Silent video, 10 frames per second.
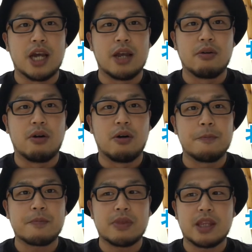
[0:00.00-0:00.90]
材を、
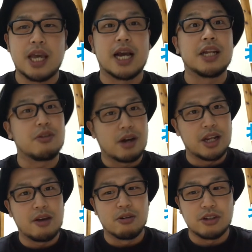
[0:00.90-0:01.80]
毛ガニとか
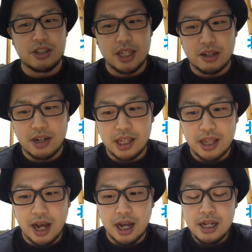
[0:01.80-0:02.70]
ね、送ってくれ
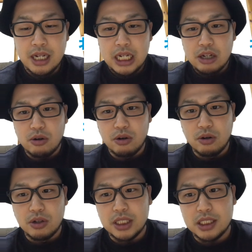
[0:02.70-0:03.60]
た
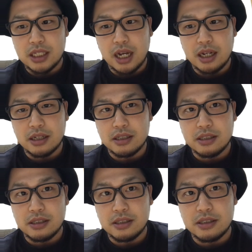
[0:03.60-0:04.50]
浩二さ
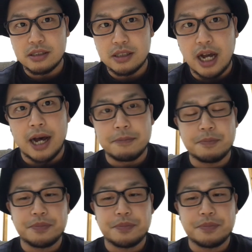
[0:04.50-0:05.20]
んが、